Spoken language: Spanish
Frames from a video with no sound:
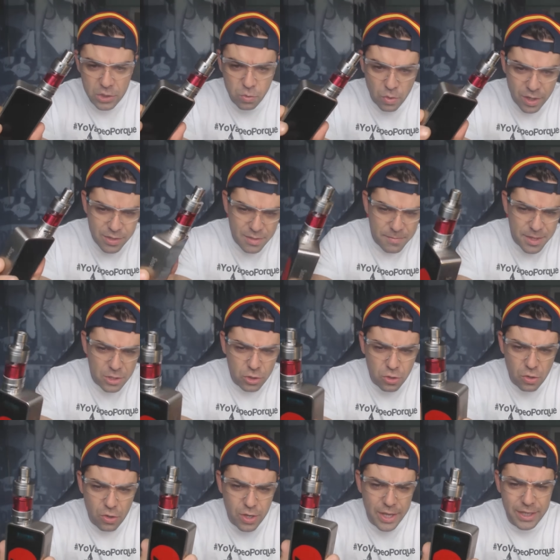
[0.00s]
Su
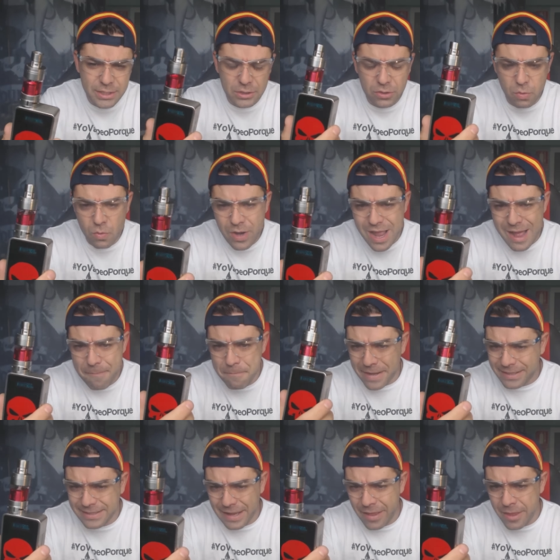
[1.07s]
rendimiento es una
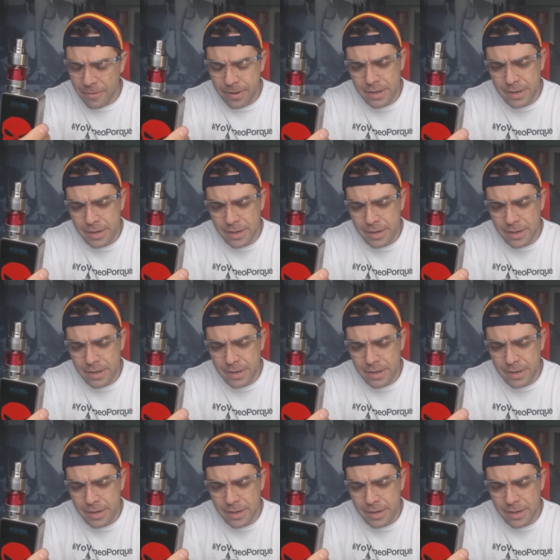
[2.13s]
pasada,